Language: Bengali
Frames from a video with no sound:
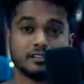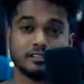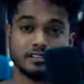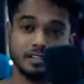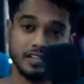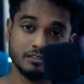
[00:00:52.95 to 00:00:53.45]

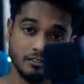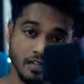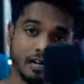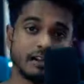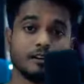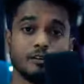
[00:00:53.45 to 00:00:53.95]
নিজেকে
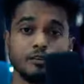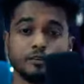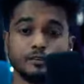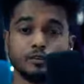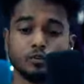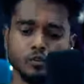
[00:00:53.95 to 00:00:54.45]
ছাড়াও
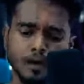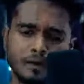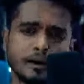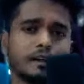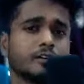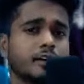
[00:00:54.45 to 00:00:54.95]
তোমার
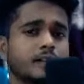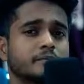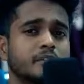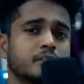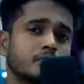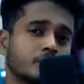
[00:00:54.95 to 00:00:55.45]
ভালো খারাপ
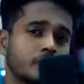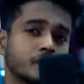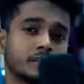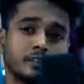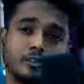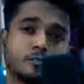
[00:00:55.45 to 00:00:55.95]

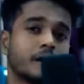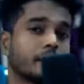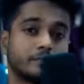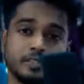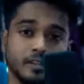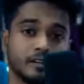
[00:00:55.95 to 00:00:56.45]
দিকগুলোকে নিয়েও
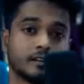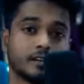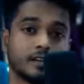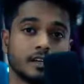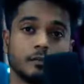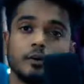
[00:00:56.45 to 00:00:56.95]
ভাবছে
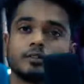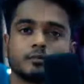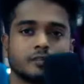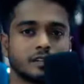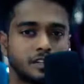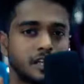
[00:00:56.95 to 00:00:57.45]
এবং
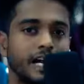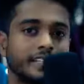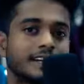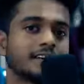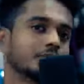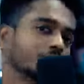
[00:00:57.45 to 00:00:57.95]
তোমার
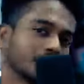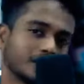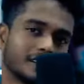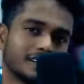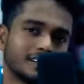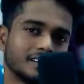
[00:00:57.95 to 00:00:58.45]
সাথে রয়েছে
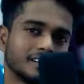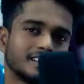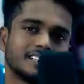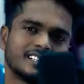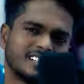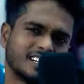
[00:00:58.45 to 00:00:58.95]

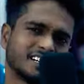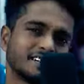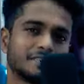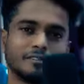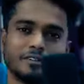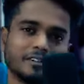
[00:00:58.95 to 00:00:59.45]
টাইট
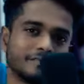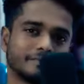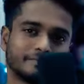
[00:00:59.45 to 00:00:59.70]
করে